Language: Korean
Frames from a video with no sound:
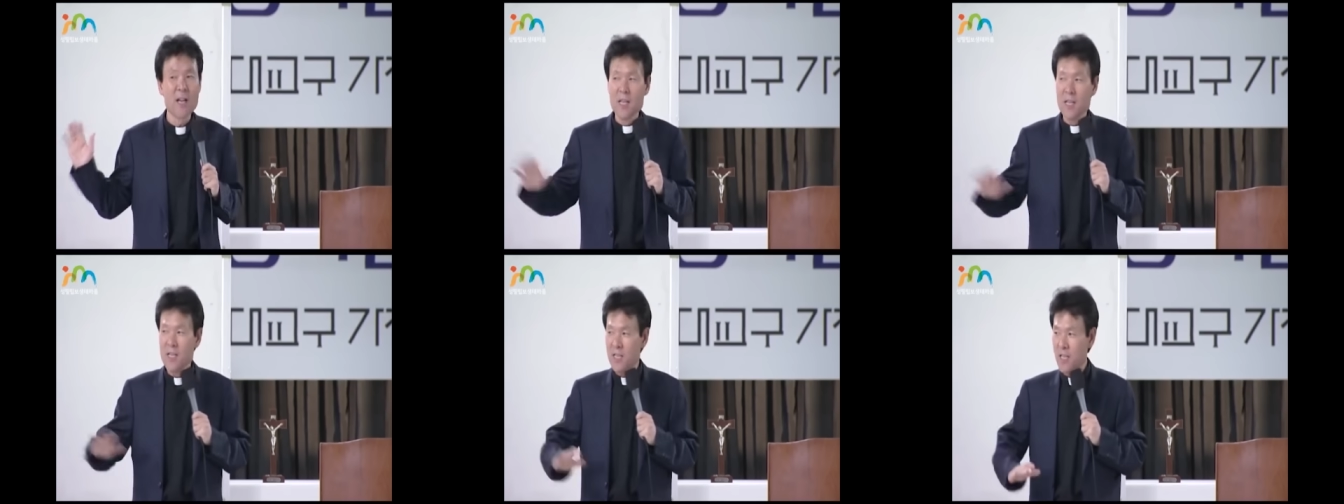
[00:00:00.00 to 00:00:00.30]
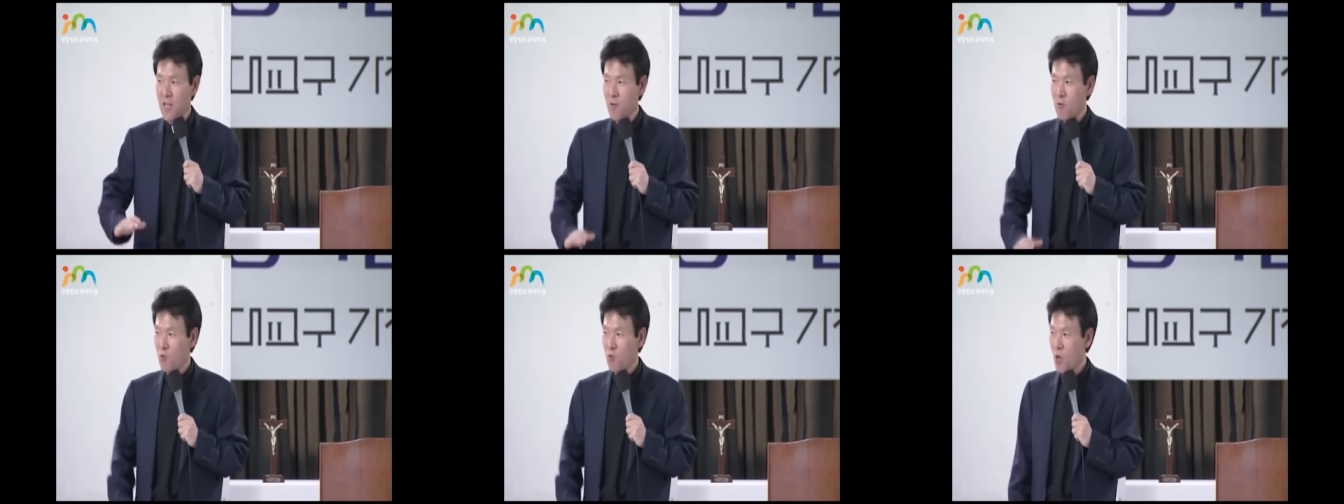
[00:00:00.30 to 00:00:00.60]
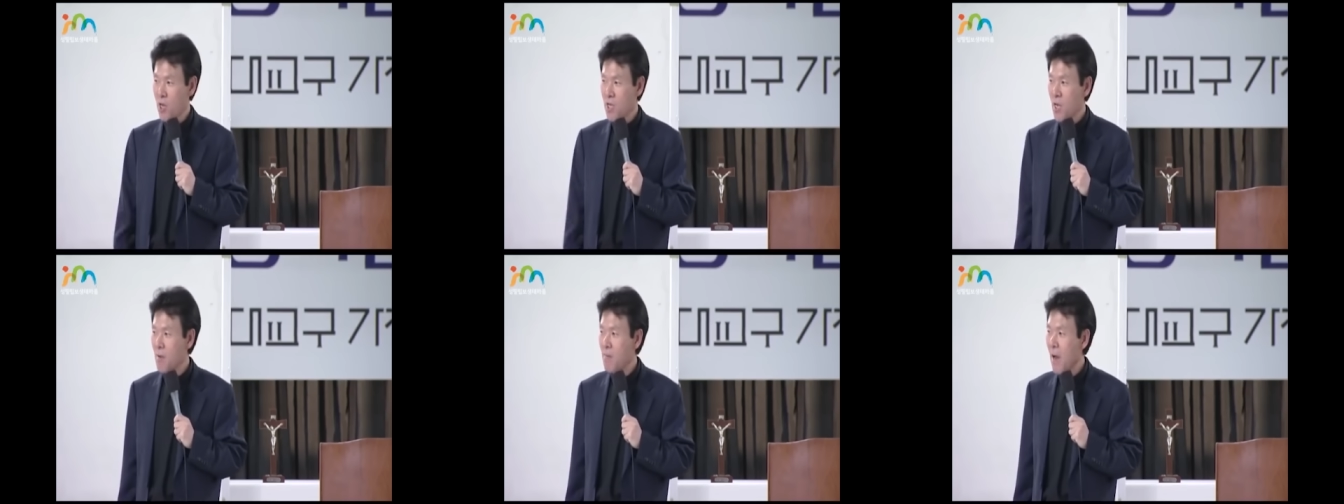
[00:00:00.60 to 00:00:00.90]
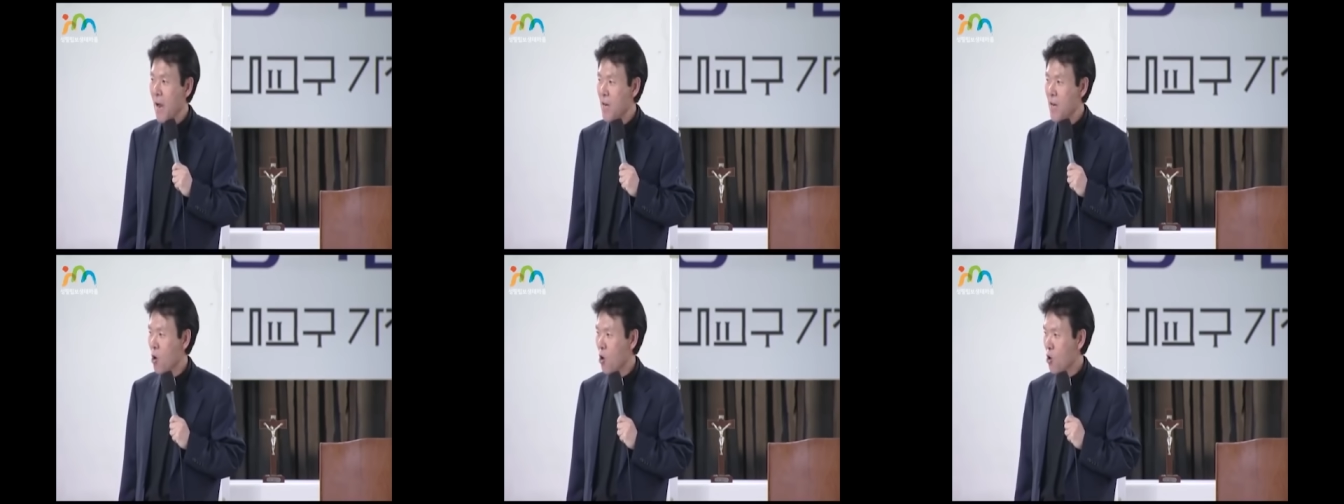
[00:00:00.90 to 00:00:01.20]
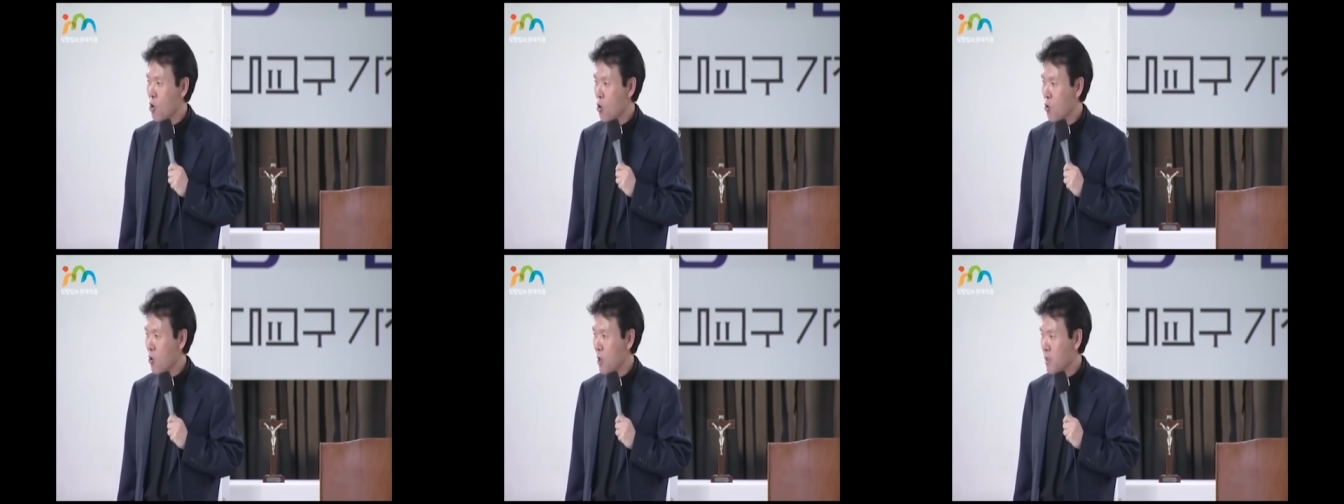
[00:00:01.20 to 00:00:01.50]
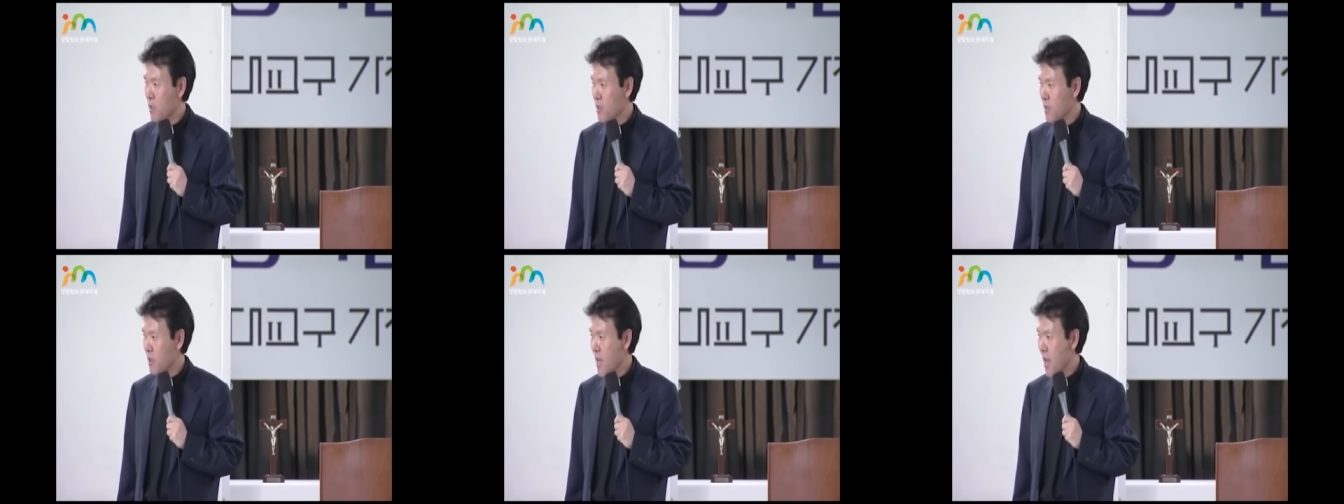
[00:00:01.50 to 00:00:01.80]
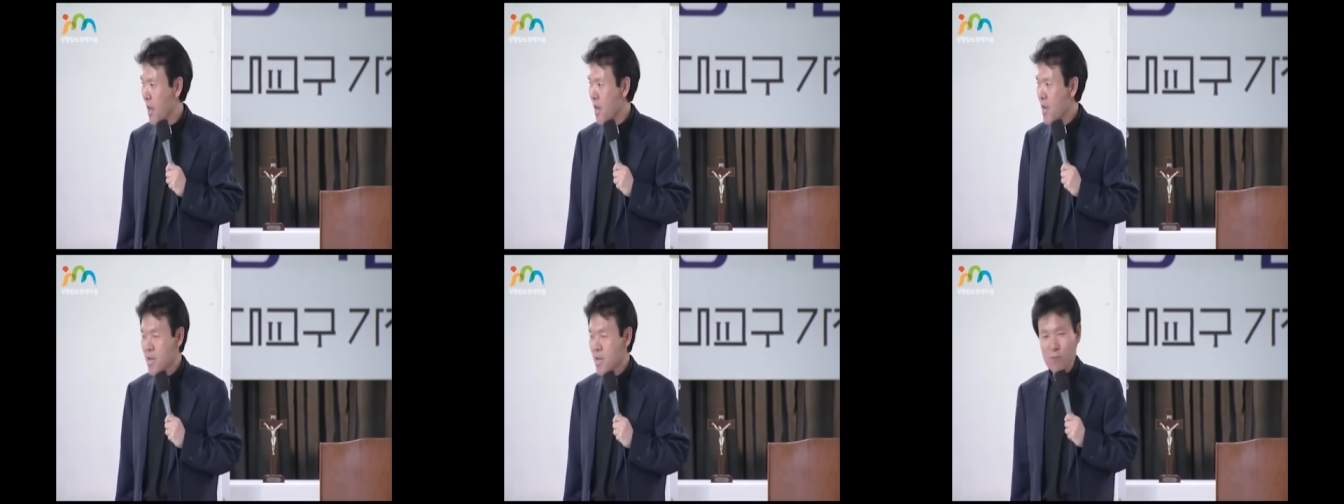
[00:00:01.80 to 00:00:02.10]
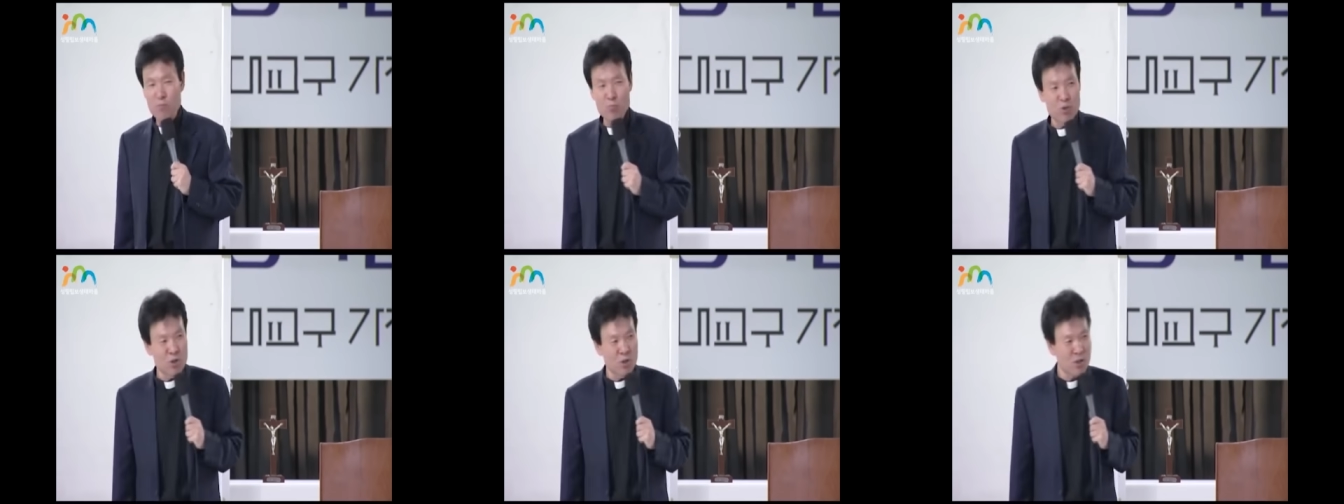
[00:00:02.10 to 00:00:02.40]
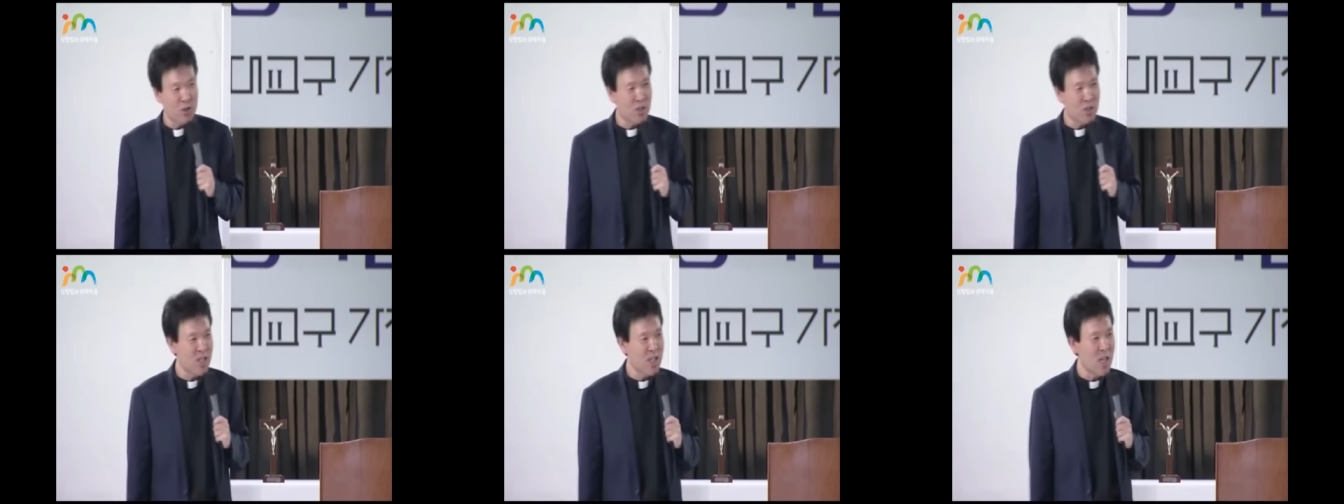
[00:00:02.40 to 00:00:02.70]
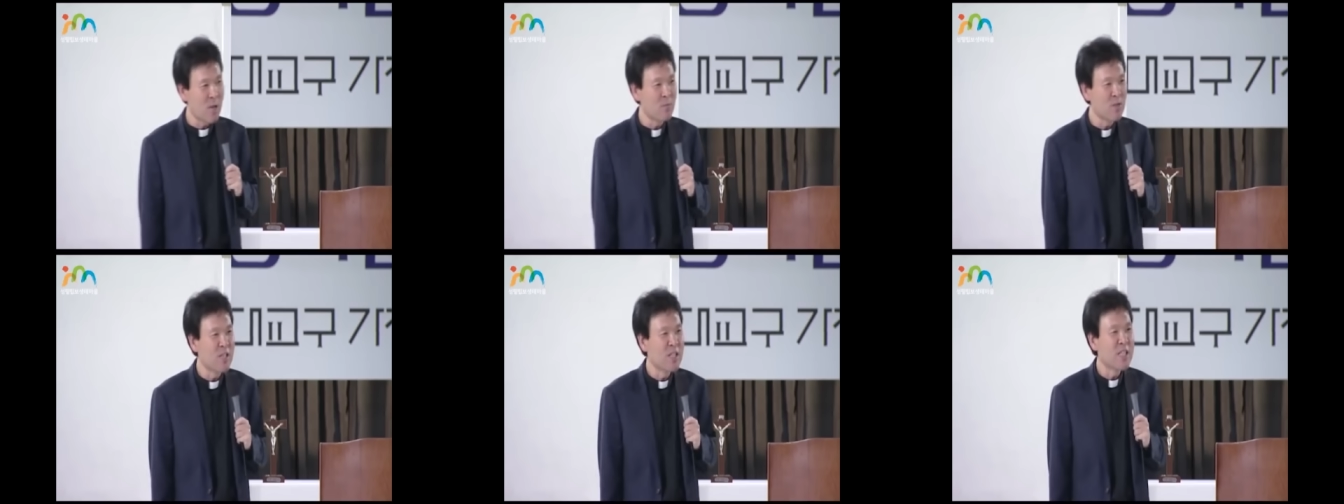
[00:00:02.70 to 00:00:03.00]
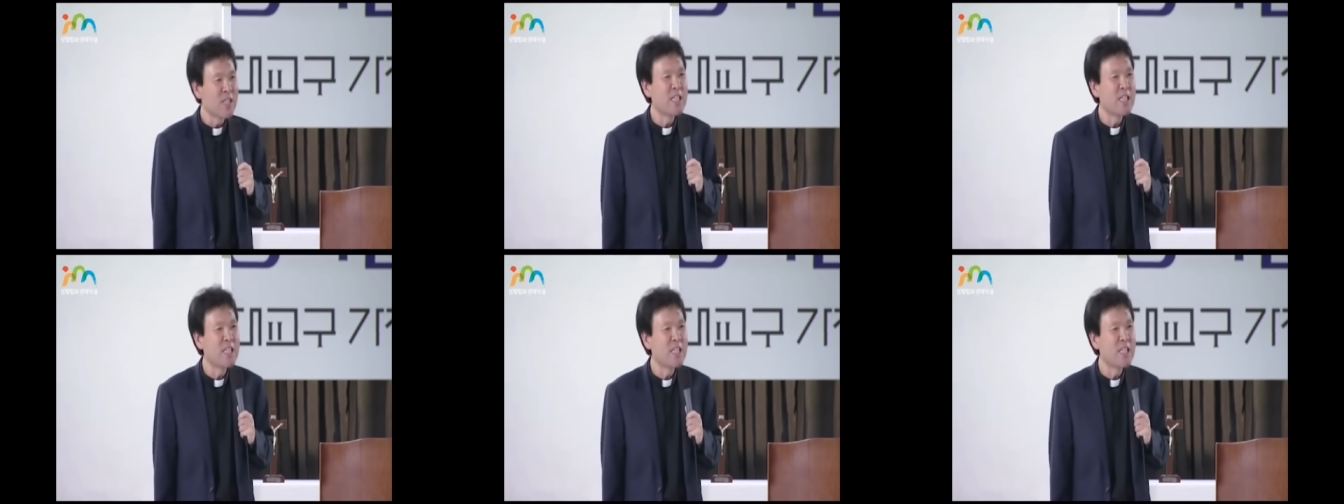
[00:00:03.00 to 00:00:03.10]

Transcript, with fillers: 이게 굉장히 말이 어려운 것 같은데 무슨 뜻이냐면